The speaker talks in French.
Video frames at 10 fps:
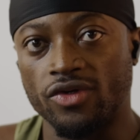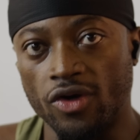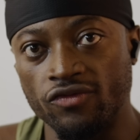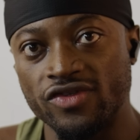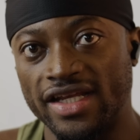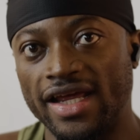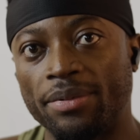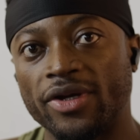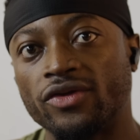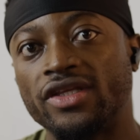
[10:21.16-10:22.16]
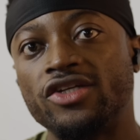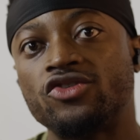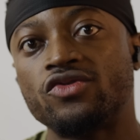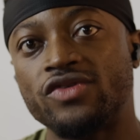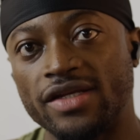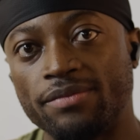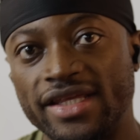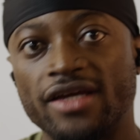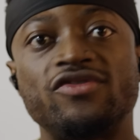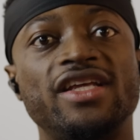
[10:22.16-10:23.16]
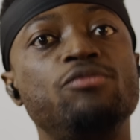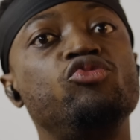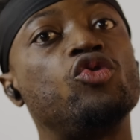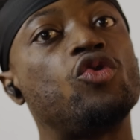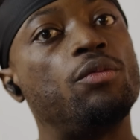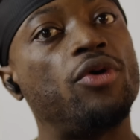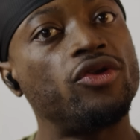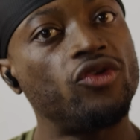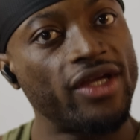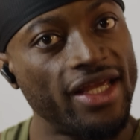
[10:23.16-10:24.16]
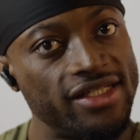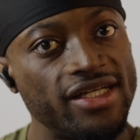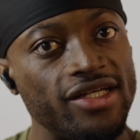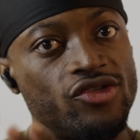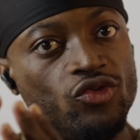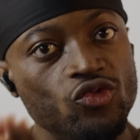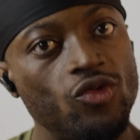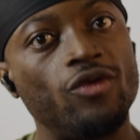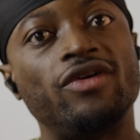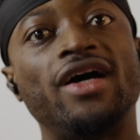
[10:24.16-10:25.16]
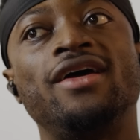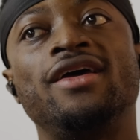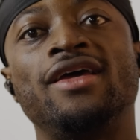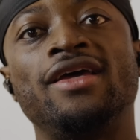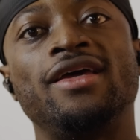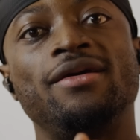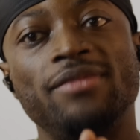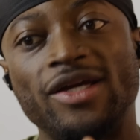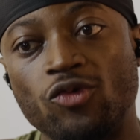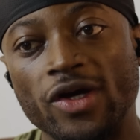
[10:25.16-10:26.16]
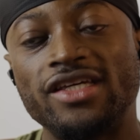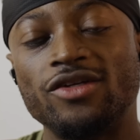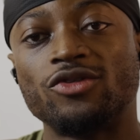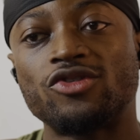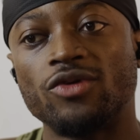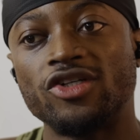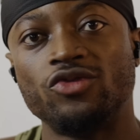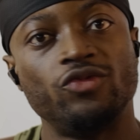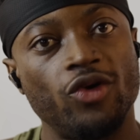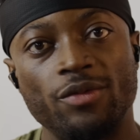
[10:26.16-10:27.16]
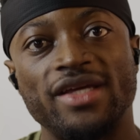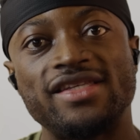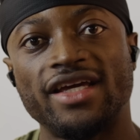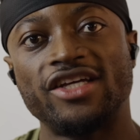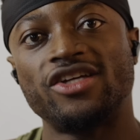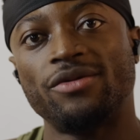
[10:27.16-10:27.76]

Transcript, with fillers: quand vous allez appréhender les choses de cette manière, vous allez mieux comprendre dans quelle direction nous on va. Mais quoi qu'il en soit, je ne vous remercierai